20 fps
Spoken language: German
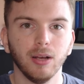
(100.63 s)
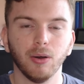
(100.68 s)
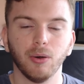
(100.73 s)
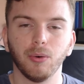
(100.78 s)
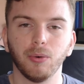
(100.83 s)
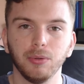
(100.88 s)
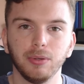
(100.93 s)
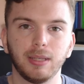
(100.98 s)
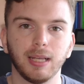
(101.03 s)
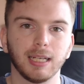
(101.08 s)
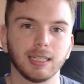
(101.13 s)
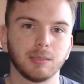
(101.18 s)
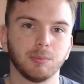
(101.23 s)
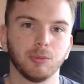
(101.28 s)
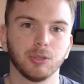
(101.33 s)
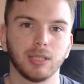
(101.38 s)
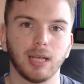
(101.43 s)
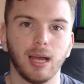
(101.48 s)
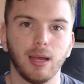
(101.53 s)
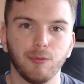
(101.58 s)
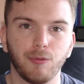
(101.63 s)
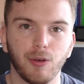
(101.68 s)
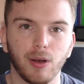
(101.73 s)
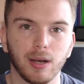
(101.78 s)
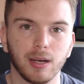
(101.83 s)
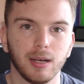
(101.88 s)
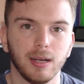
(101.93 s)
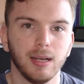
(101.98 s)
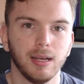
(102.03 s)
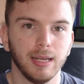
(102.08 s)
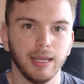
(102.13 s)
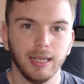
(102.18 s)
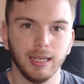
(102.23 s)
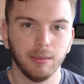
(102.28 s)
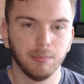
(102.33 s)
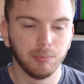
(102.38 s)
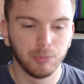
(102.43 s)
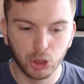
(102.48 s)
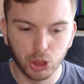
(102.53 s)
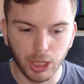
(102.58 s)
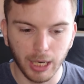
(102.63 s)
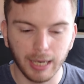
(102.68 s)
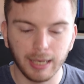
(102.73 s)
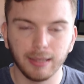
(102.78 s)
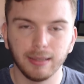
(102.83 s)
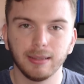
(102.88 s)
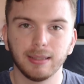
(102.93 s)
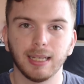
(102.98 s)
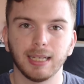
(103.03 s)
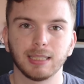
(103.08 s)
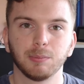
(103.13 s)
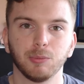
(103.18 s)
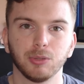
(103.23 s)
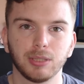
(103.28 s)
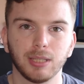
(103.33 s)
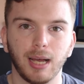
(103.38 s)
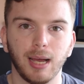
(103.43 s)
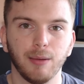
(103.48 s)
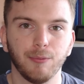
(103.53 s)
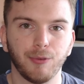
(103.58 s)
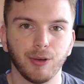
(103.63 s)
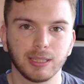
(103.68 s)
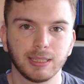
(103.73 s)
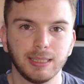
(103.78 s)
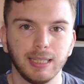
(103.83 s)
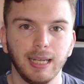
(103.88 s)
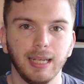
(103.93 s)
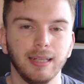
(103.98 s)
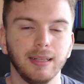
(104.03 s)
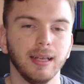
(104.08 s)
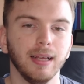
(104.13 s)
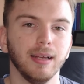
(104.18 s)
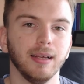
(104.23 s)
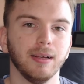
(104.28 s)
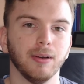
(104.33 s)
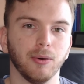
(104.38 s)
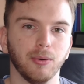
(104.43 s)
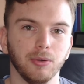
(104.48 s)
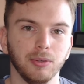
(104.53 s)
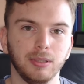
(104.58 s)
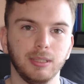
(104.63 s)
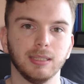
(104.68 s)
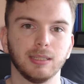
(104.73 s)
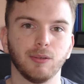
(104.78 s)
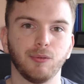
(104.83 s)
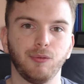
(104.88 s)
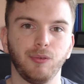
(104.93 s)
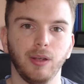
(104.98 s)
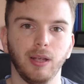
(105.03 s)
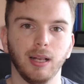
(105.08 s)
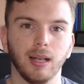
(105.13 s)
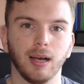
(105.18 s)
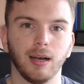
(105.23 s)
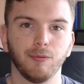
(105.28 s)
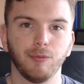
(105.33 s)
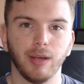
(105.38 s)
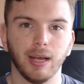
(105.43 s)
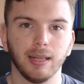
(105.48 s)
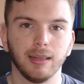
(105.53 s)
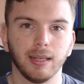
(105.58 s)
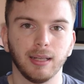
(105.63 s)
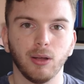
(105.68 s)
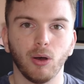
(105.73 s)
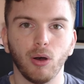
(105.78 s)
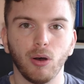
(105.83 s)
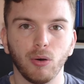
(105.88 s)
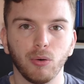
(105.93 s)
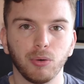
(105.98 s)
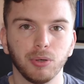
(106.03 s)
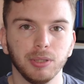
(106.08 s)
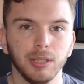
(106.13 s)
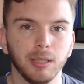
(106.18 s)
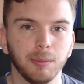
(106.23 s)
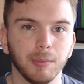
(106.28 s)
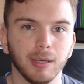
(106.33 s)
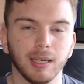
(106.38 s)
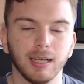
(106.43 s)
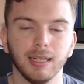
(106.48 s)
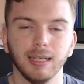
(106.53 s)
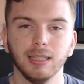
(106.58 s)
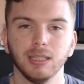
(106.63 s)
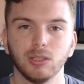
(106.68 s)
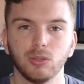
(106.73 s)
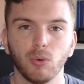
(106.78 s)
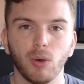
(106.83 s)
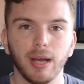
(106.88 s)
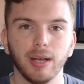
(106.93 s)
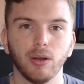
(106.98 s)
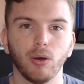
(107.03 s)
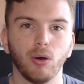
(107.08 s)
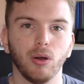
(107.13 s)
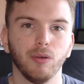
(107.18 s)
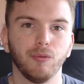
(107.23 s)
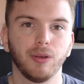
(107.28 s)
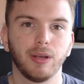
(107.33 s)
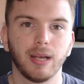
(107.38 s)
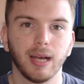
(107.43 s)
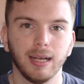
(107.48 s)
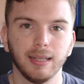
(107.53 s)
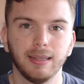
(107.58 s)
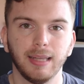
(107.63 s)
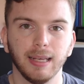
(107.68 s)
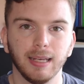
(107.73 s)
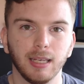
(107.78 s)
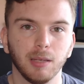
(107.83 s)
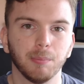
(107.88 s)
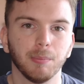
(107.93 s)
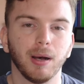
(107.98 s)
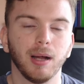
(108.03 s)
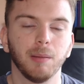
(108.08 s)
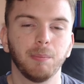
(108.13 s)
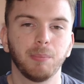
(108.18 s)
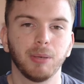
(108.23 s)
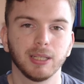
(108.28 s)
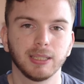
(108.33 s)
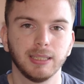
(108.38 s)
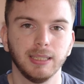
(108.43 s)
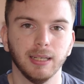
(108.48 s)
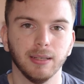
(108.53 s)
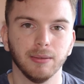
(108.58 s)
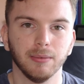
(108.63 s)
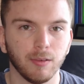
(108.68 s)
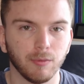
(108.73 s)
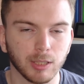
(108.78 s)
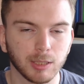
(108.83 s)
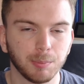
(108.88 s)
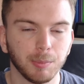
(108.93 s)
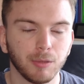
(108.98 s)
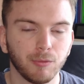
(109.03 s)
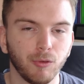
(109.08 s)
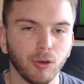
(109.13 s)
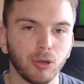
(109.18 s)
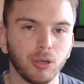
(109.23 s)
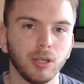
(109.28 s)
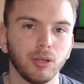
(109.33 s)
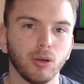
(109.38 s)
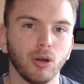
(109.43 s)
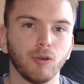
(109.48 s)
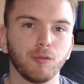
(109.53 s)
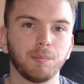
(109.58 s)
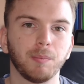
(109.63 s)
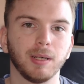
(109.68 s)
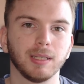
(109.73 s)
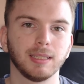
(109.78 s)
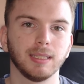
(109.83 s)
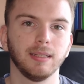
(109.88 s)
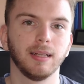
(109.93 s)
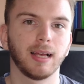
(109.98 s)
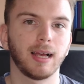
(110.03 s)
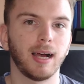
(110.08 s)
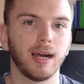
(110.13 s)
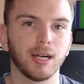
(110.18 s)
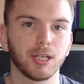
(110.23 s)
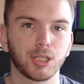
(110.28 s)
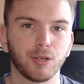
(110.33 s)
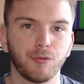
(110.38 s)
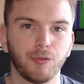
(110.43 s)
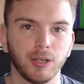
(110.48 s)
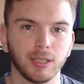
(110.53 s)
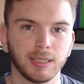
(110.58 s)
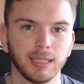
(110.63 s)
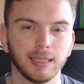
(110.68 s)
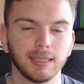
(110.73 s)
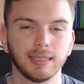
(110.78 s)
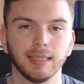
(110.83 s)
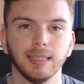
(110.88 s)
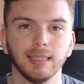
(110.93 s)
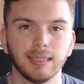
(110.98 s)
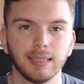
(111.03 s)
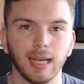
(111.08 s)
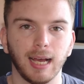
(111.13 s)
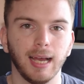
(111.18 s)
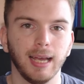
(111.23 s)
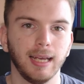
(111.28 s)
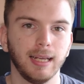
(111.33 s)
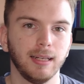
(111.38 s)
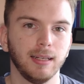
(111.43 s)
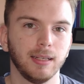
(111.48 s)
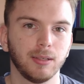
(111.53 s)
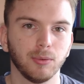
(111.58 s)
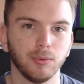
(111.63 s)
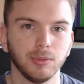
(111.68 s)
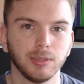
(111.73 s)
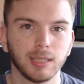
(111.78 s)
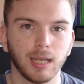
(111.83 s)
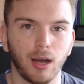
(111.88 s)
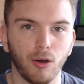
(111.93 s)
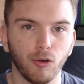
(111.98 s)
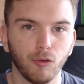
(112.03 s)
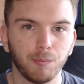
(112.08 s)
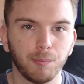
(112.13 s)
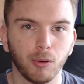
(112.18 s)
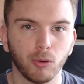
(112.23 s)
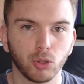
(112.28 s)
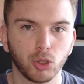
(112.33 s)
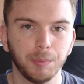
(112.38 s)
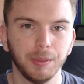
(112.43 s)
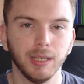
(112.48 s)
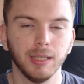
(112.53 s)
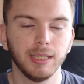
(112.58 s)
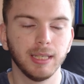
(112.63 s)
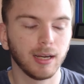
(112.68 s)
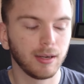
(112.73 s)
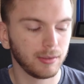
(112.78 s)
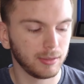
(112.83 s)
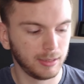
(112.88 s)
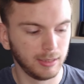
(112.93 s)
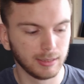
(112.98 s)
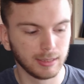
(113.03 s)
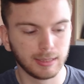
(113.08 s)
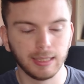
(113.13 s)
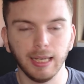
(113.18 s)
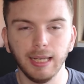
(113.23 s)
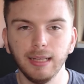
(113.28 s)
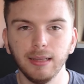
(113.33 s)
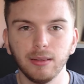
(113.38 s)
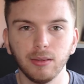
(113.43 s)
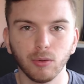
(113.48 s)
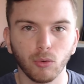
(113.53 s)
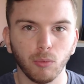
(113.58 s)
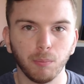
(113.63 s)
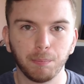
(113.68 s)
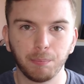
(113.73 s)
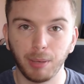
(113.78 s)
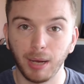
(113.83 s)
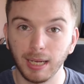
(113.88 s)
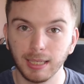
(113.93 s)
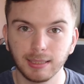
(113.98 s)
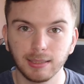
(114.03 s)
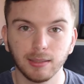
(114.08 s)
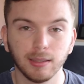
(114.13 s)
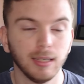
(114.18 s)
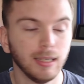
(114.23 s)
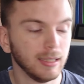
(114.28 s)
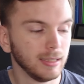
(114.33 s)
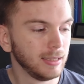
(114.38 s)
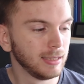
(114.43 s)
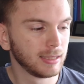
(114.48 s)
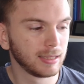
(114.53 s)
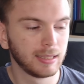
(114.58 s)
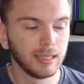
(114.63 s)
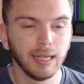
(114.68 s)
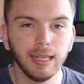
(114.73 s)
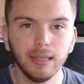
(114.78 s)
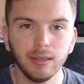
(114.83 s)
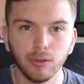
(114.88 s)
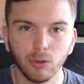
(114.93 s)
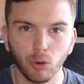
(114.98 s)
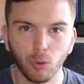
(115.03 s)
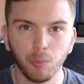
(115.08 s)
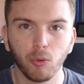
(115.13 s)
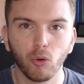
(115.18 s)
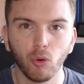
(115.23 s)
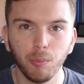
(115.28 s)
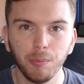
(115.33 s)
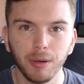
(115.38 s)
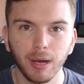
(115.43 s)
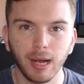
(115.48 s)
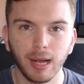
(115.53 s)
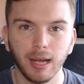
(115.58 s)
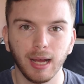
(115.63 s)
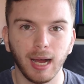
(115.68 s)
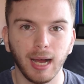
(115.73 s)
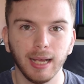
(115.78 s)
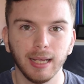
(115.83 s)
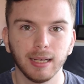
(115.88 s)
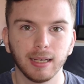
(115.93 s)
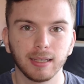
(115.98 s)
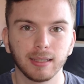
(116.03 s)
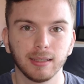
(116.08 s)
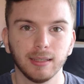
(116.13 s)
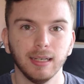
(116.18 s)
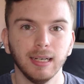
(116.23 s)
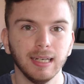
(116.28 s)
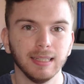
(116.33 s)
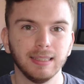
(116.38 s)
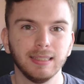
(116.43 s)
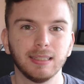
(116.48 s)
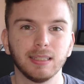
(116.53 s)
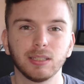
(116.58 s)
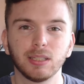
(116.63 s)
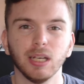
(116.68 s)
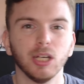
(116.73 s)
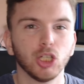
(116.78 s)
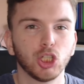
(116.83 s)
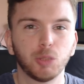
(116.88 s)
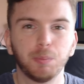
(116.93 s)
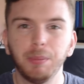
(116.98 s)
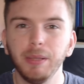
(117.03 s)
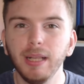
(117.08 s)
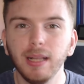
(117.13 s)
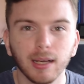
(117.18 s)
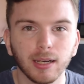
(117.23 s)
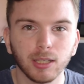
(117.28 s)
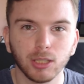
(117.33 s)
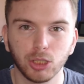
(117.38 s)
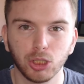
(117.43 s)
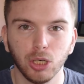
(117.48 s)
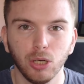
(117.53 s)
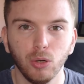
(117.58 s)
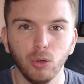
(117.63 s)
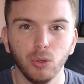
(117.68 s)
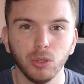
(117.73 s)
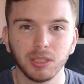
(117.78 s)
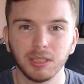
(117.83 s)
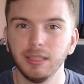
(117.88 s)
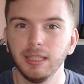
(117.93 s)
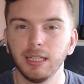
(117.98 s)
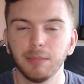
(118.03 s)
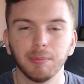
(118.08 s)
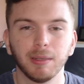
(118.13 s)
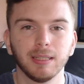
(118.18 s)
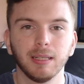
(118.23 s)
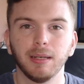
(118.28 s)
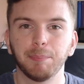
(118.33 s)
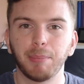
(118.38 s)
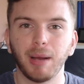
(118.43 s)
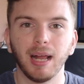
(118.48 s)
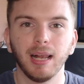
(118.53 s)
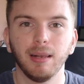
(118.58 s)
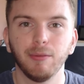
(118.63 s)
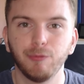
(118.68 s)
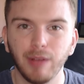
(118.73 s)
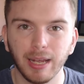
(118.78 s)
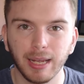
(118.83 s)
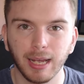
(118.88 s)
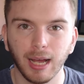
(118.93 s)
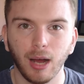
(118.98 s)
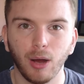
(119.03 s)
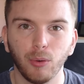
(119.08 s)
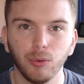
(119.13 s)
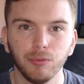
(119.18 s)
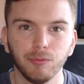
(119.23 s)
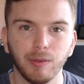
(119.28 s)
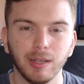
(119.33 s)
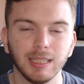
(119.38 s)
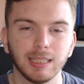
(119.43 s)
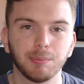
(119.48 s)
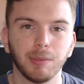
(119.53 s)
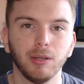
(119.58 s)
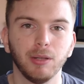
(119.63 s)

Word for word: und das muss er einfach eben checken, das muss er einfach sehen und diese Fehler werden dann auch nicht mehr in so einer Häufigkeit, denke ich mal, passieren. Was mich wirklich oftmals in Rage versetzt, ist eigentlich unser Aufbauspiel. Ja, dieses hintenrum Passe, dieses hintenrum Rumgeeiere, dieses spielerische Lösen, nicht mal den Ball weghauen, wenn es mal